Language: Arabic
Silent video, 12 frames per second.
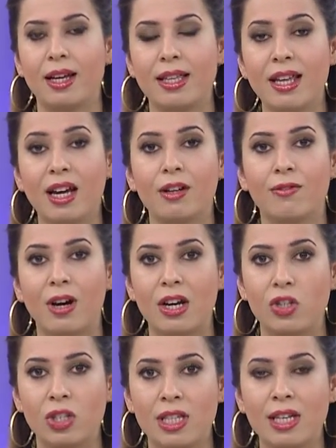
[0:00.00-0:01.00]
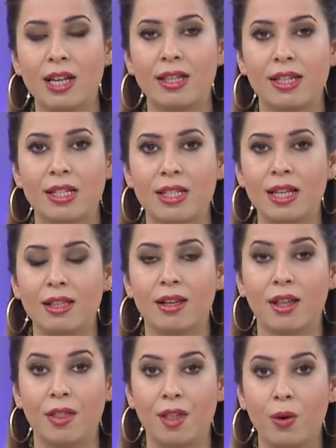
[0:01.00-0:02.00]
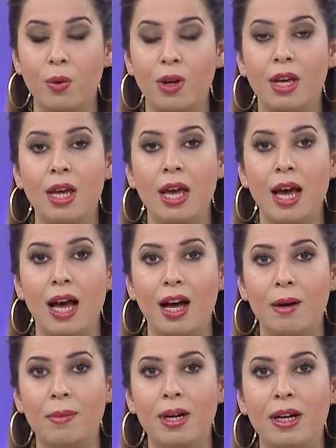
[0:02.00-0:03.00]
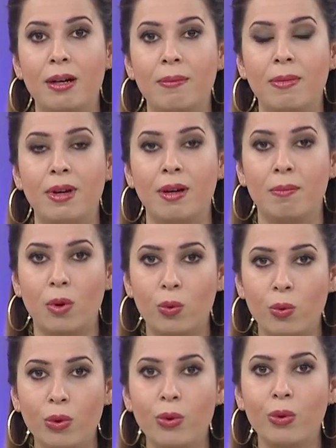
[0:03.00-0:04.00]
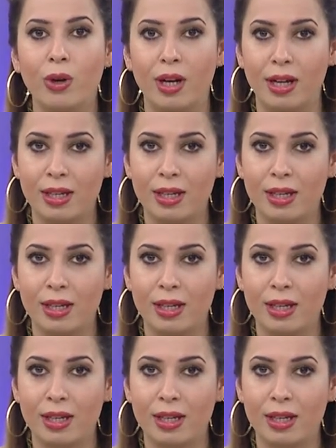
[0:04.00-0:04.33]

نقف عاجزين عن تسليط الضوء امام موضوع